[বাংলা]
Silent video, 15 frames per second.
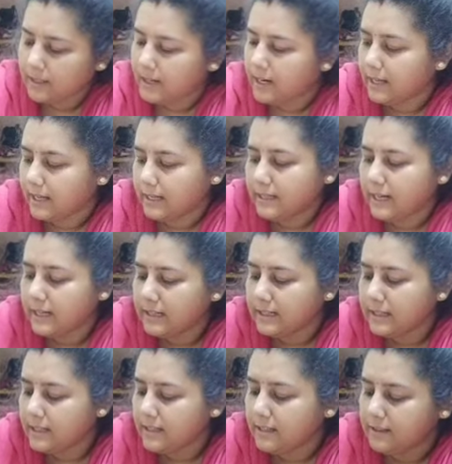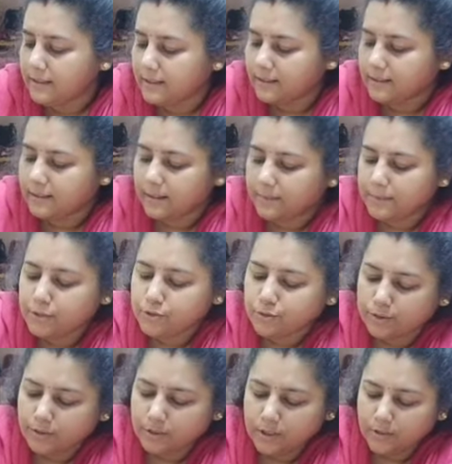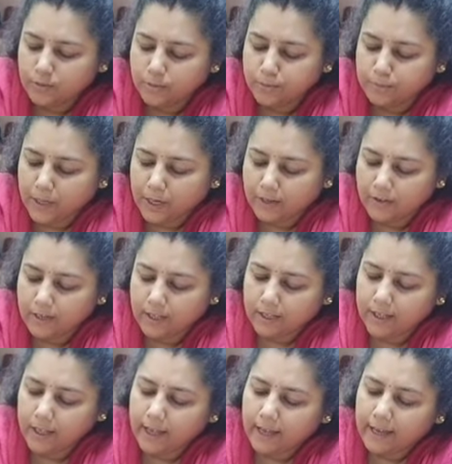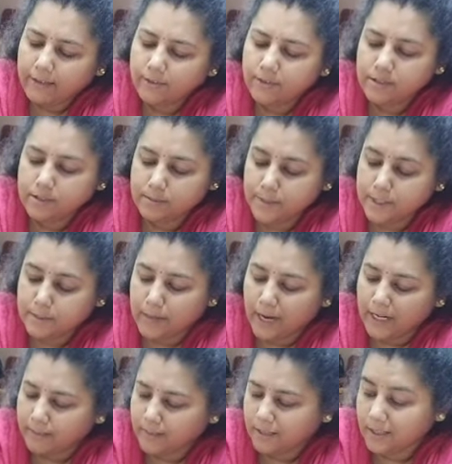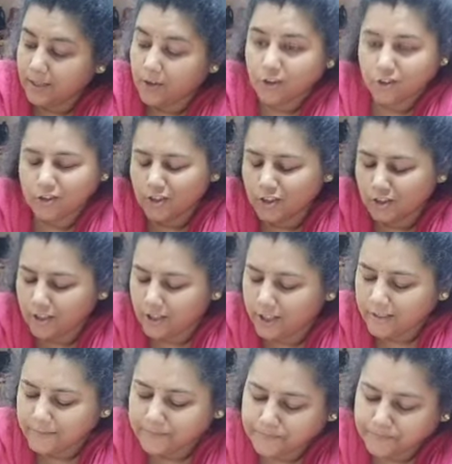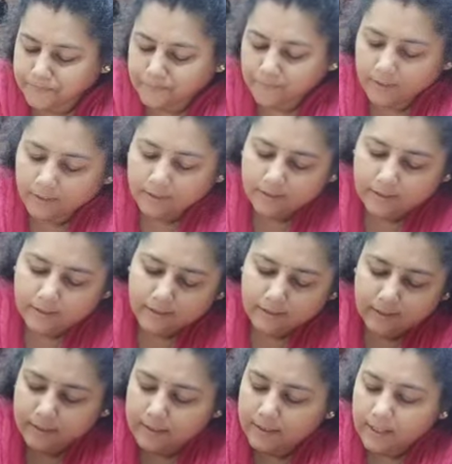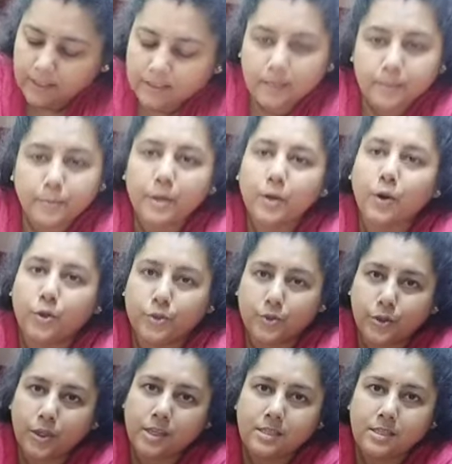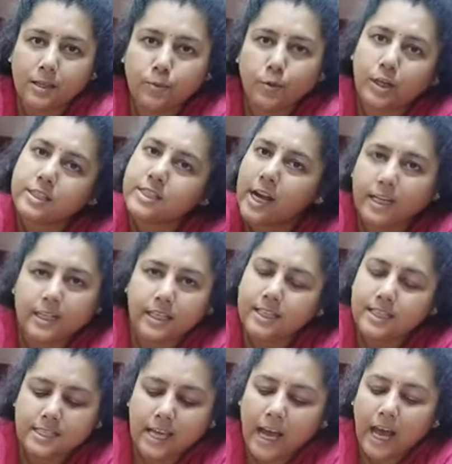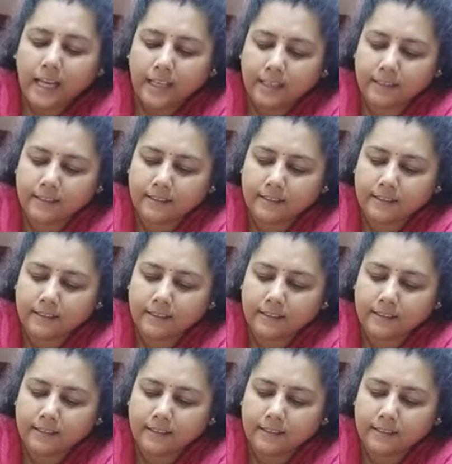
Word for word: আর এই ডালটা আমার সত্যি খুব ভালো লাগে এক হচ্ছে বেশ ভারী ভারী ঘন ঘন হয় আর তারপরে গন্ধরাজ লেবু আছে আর কি চাই